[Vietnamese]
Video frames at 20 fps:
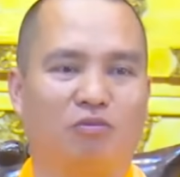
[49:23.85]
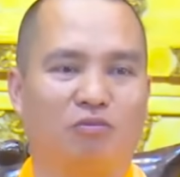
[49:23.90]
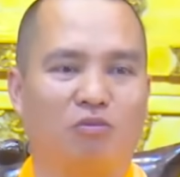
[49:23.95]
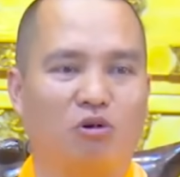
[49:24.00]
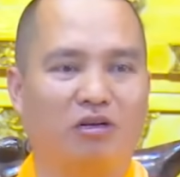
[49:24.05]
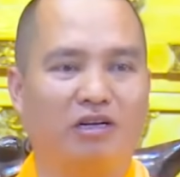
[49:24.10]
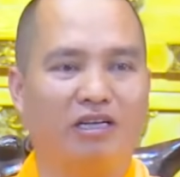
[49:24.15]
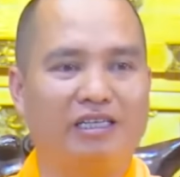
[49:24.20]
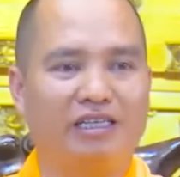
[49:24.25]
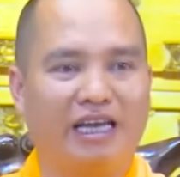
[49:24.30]

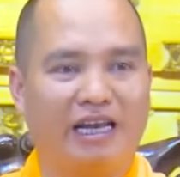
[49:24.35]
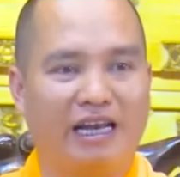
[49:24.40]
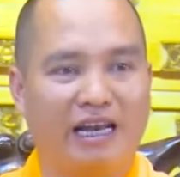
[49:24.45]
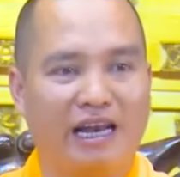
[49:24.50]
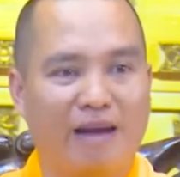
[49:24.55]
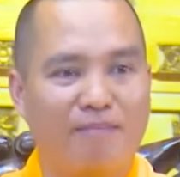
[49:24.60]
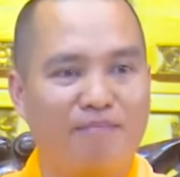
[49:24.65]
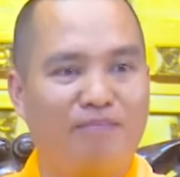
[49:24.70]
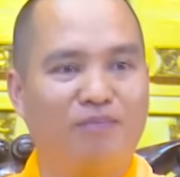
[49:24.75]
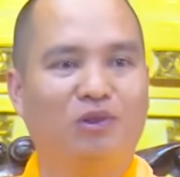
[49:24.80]
Một đứa trẻ
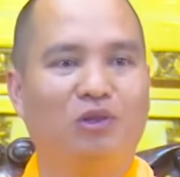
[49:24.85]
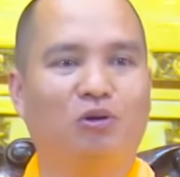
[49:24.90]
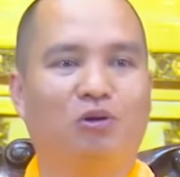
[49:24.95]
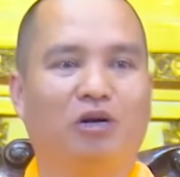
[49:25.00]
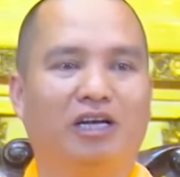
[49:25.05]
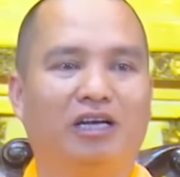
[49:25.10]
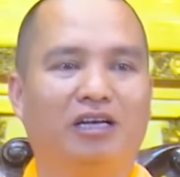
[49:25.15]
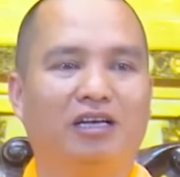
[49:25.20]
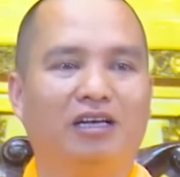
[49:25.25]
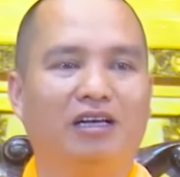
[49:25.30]
năm
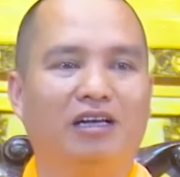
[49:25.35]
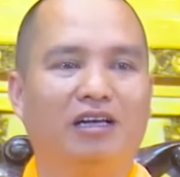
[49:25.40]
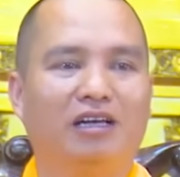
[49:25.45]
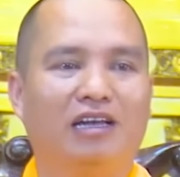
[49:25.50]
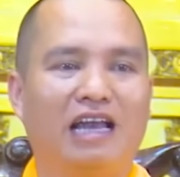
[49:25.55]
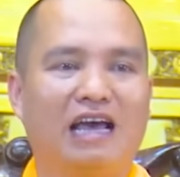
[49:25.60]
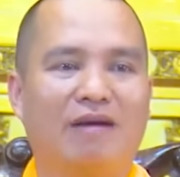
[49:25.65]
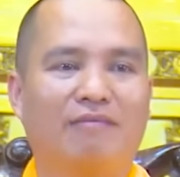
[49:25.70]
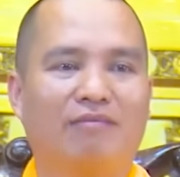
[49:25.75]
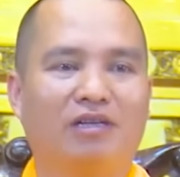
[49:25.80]
tuổi
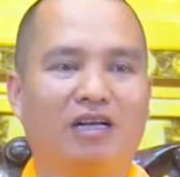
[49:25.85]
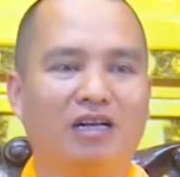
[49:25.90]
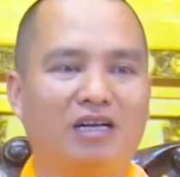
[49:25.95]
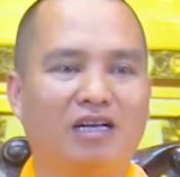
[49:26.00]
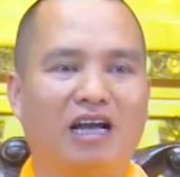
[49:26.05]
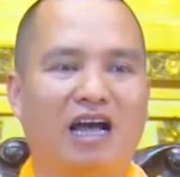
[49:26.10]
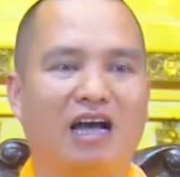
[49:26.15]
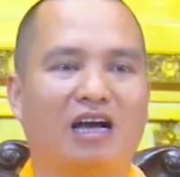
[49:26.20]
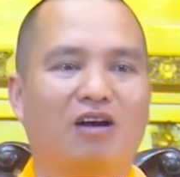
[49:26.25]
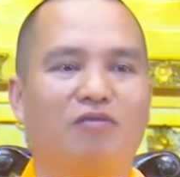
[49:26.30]
làm
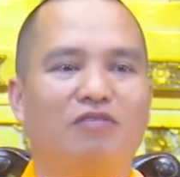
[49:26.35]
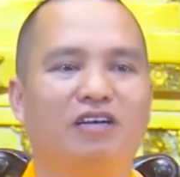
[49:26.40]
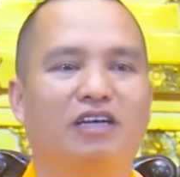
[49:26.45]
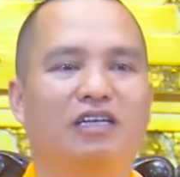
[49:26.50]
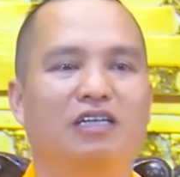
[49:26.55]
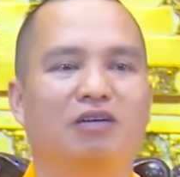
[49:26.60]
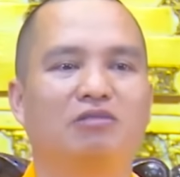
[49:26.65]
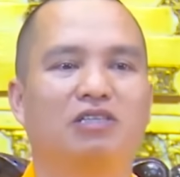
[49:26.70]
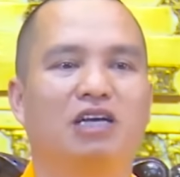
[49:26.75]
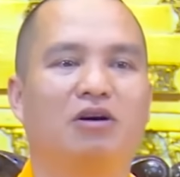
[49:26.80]
tất cả công việc
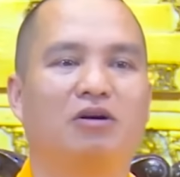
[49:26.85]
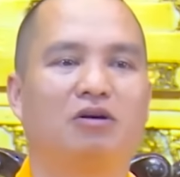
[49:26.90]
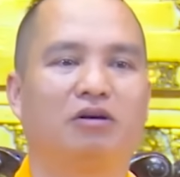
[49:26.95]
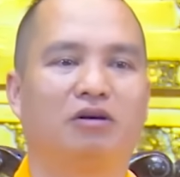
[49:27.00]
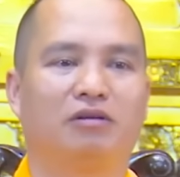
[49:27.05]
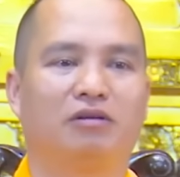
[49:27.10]
trong xã hội.